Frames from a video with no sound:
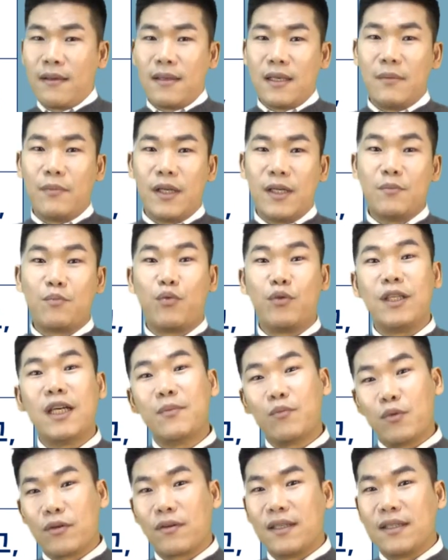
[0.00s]
이번에
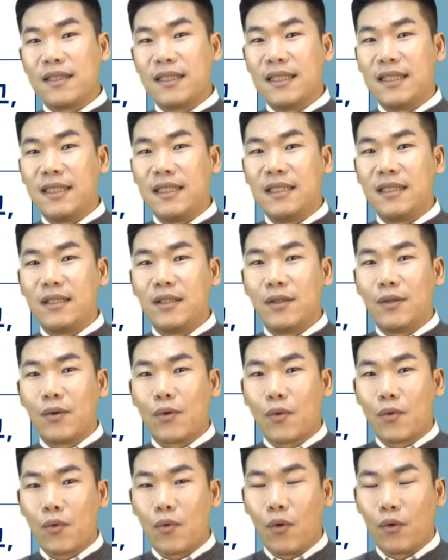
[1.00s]
분양 물건들
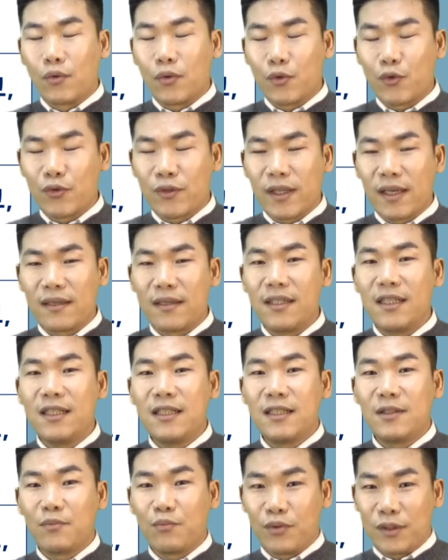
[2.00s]
공동주택을
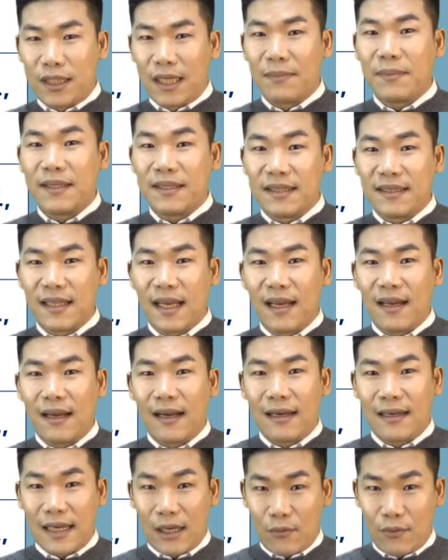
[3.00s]

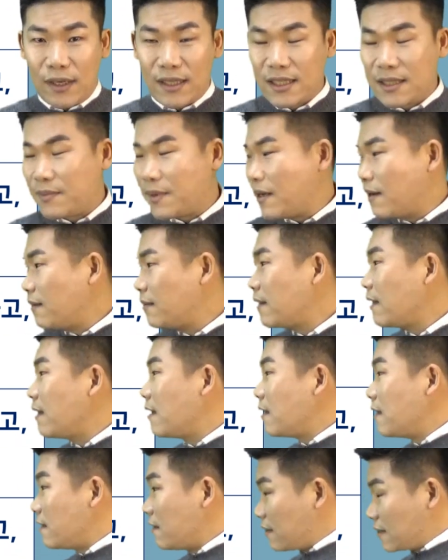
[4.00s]
분양받는다라고 하시면
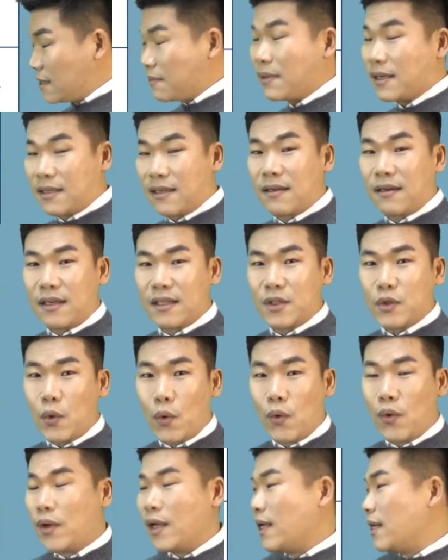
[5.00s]
역시
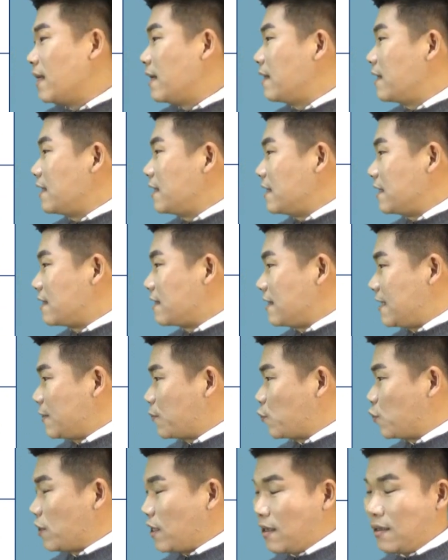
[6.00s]
마찬가지로
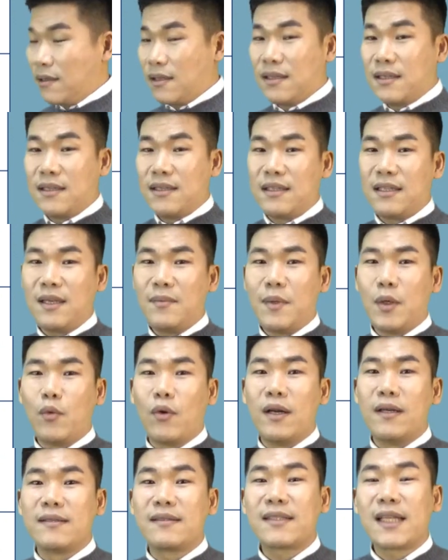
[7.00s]
2019년
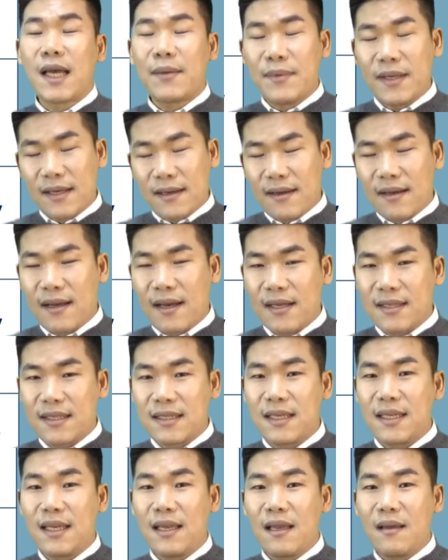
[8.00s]
12월
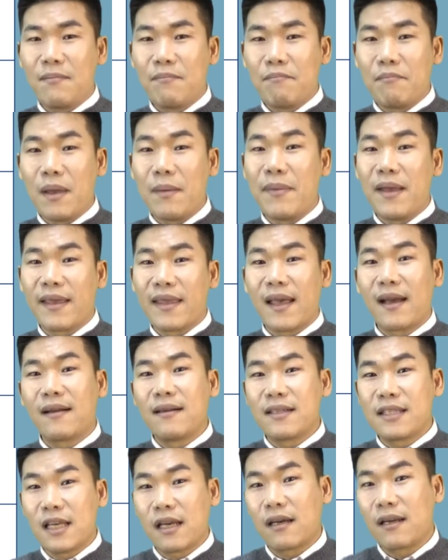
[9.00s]
3일까지 매매
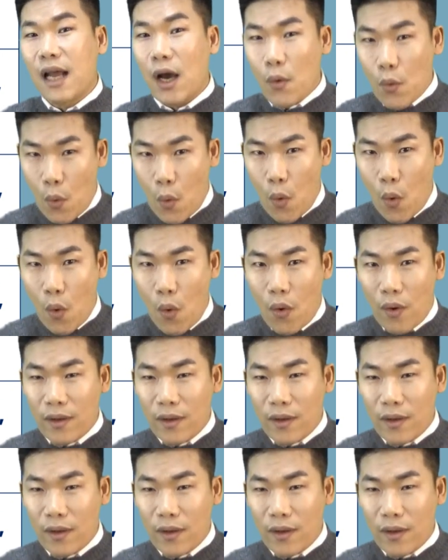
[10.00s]
계약을 체결하고